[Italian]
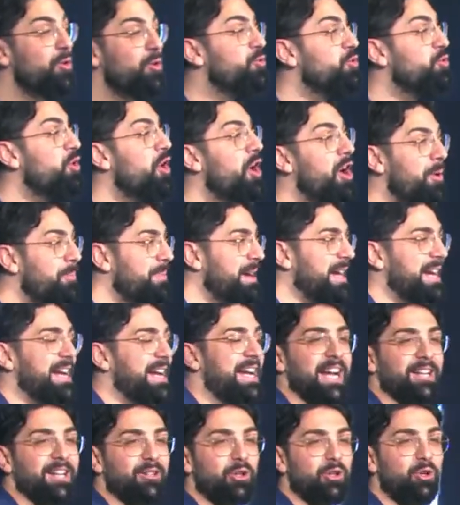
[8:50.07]
nome
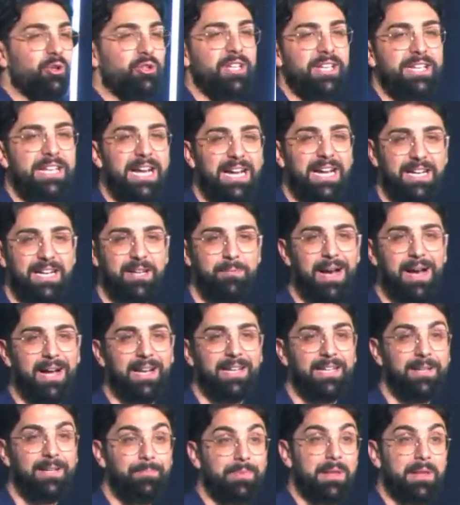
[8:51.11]
a tutti gli
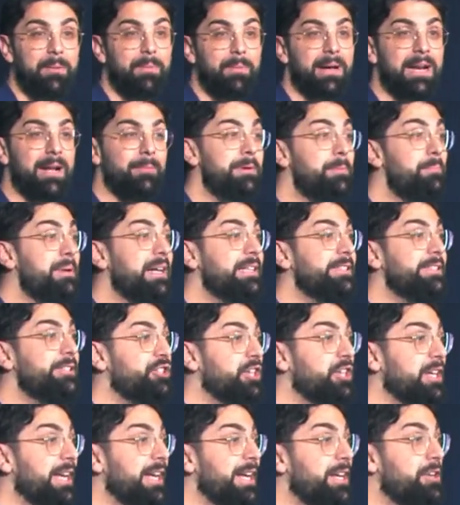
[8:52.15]
animali, ma la Bibbia
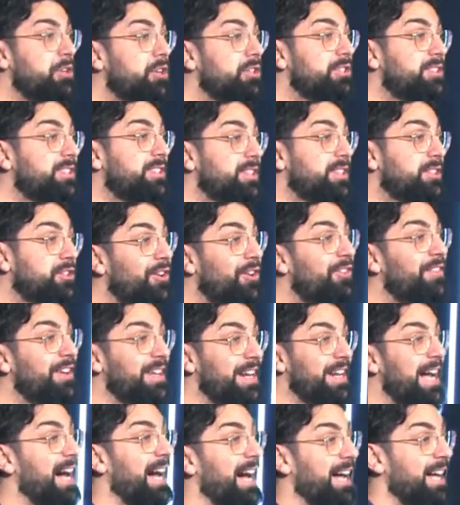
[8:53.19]
dice che non si
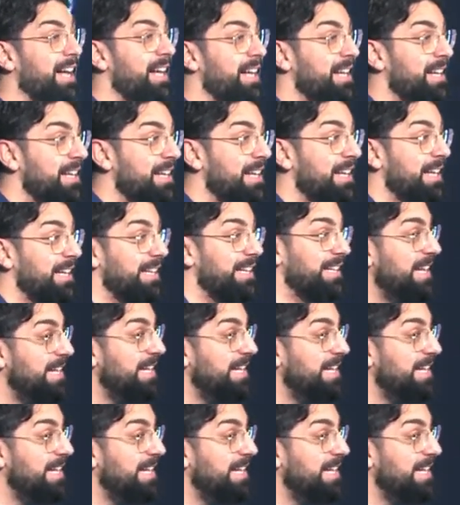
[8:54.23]
troverà negli